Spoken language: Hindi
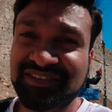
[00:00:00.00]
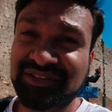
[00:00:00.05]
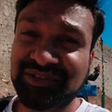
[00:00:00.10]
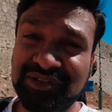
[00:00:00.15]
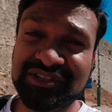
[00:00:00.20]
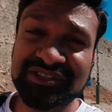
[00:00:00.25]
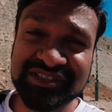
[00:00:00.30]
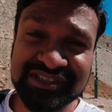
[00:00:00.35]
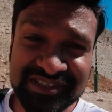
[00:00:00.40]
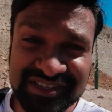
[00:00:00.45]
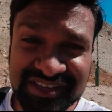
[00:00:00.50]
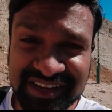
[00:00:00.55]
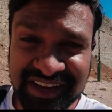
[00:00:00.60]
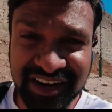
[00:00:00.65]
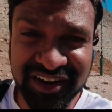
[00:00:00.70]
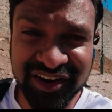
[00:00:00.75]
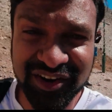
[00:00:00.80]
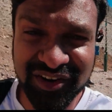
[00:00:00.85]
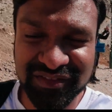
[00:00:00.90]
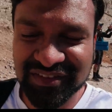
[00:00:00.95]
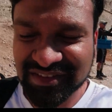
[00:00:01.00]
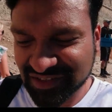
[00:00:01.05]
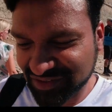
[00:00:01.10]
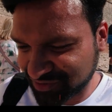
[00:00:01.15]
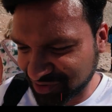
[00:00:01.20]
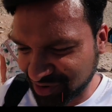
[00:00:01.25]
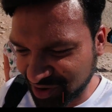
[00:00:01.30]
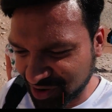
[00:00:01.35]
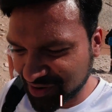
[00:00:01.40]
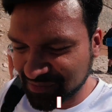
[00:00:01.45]
तो दिस इज़ दी एंड ऑफ दिस
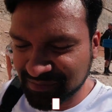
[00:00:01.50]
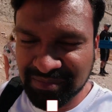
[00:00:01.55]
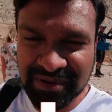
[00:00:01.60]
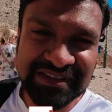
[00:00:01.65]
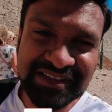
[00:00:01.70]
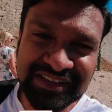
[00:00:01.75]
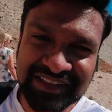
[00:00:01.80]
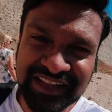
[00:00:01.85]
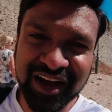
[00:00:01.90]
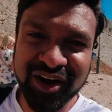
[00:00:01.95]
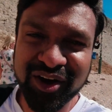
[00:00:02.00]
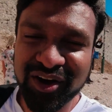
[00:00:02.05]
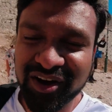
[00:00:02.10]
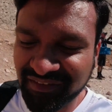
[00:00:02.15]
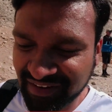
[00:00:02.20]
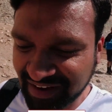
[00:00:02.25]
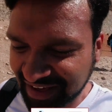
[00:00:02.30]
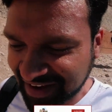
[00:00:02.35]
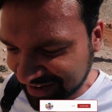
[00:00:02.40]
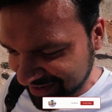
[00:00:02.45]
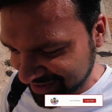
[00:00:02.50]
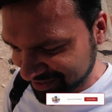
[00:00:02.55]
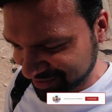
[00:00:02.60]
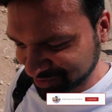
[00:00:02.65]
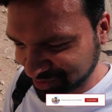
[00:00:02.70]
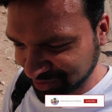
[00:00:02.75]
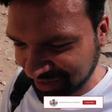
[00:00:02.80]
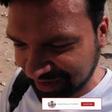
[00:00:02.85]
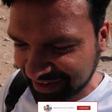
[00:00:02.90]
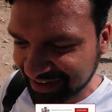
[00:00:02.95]
व्लॉग पसंद आओ हमारा एंड
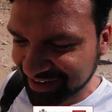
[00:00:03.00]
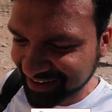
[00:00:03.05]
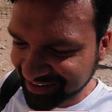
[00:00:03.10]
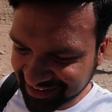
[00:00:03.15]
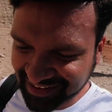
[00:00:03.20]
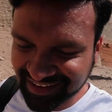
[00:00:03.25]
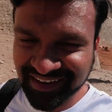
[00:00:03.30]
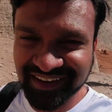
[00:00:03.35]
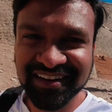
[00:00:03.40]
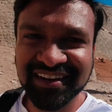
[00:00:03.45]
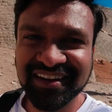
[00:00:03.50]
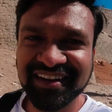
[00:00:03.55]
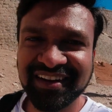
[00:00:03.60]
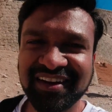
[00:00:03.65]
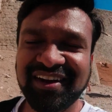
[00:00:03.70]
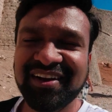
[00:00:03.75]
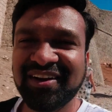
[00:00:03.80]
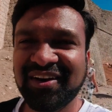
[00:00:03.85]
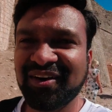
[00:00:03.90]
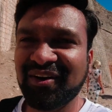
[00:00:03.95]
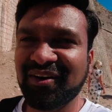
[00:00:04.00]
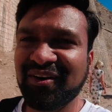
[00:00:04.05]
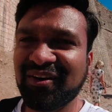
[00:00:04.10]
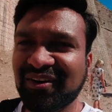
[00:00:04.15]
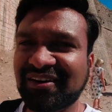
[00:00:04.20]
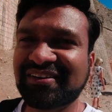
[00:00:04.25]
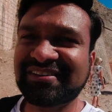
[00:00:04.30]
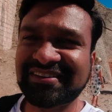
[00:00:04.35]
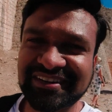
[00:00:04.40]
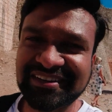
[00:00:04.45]
तो लाइक कर देना
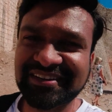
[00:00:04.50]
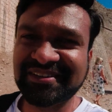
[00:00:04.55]
और